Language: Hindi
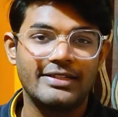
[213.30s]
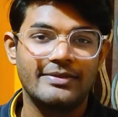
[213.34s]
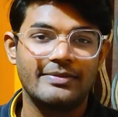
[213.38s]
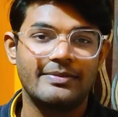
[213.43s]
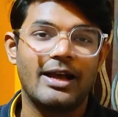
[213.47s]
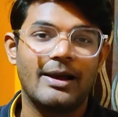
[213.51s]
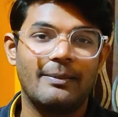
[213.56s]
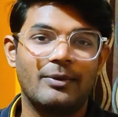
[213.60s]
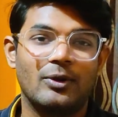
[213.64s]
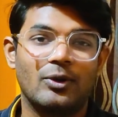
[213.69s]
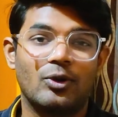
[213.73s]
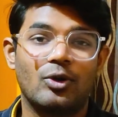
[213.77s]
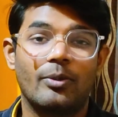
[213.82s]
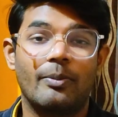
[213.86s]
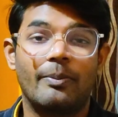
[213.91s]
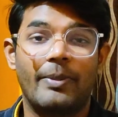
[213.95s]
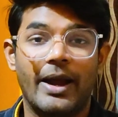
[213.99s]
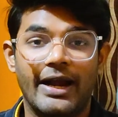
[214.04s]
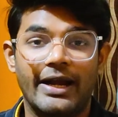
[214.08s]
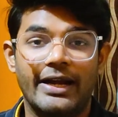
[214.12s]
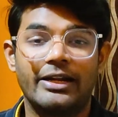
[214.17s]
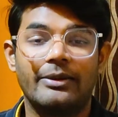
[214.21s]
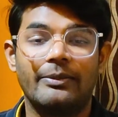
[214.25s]
इसमें आप लोग को
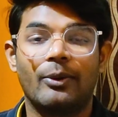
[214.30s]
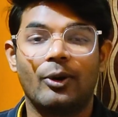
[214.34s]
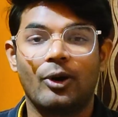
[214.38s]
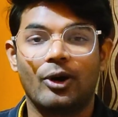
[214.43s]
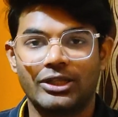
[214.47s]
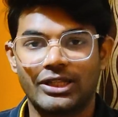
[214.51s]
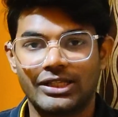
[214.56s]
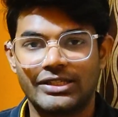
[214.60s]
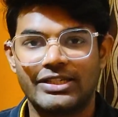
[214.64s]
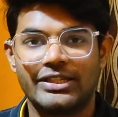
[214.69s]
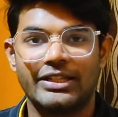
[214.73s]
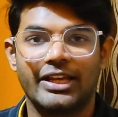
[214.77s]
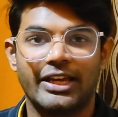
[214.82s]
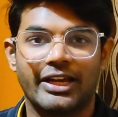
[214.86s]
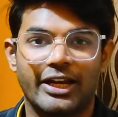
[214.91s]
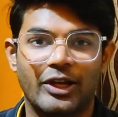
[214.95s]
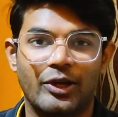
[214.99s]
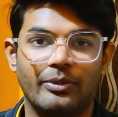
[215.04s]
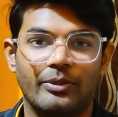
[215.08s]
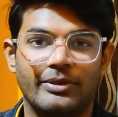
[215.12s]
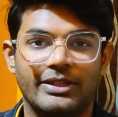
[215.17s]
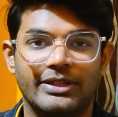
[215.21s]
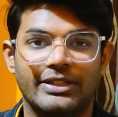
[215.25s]
बैटरी बहुत अच्छी देखने
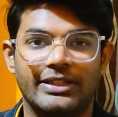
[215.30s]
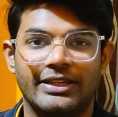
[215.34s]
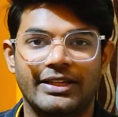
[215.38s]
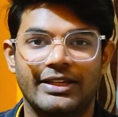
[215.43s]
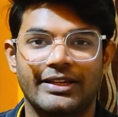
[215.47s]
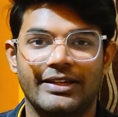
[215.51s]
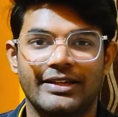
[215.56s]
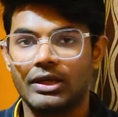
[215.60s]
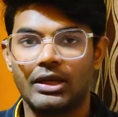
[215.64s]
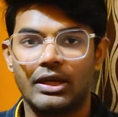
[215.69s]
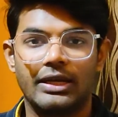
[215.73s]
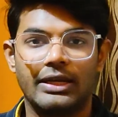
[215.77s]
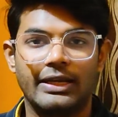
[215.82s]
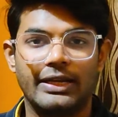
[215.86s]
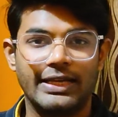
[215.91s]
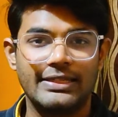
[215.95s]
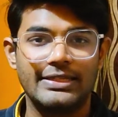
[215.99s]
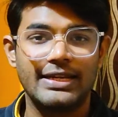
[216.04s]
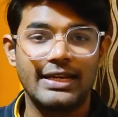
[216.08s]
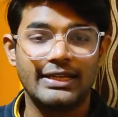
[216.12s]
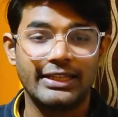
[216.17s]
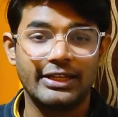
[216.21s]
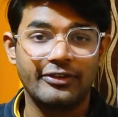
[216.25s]
को मिलती है
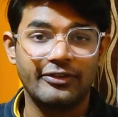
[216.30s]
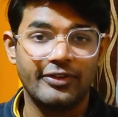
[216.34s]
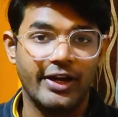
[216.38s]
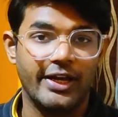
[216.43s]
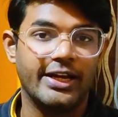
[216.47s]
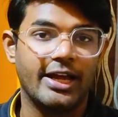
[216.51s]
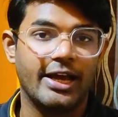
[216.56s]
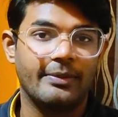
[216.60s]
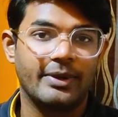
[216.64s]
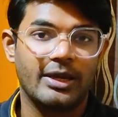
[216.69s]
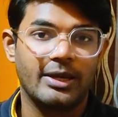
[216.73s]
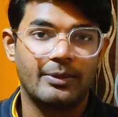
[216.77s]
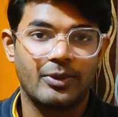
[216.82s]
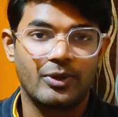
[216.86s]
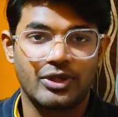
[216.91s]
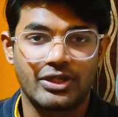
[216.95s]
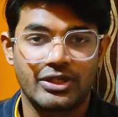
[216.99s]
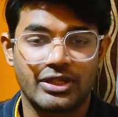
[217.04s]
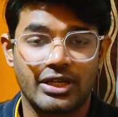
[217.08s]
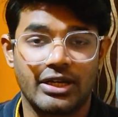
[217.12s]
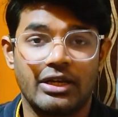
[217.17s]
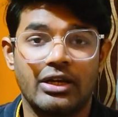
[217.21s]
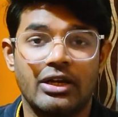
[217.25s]
नेक्स्ट आता है वाई नाम के
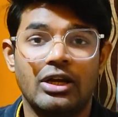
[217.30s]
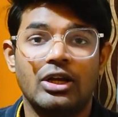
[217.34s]
प्रोसेसर